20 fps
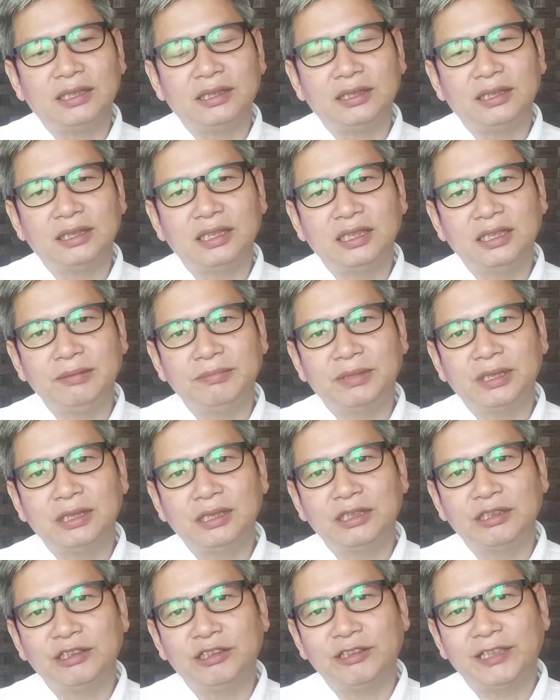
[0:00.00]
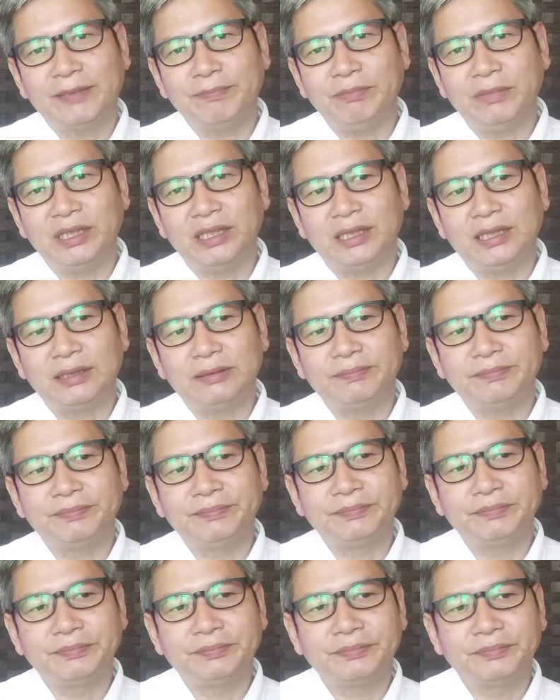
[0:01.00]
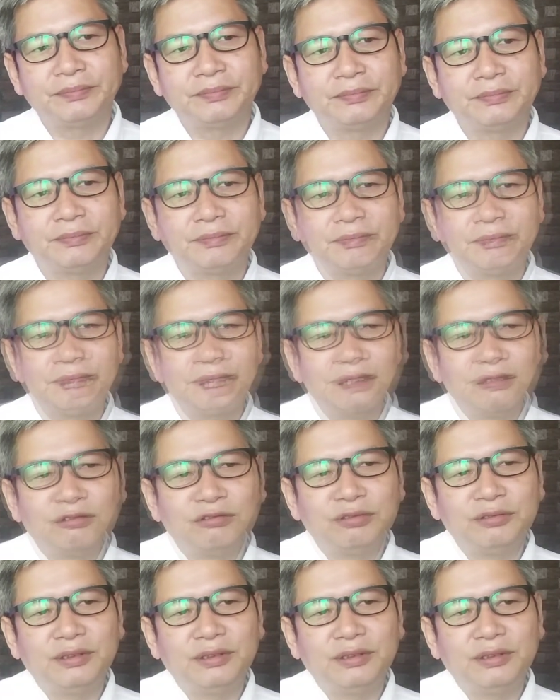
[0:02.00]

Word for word: 느림을 권합니다. 밀란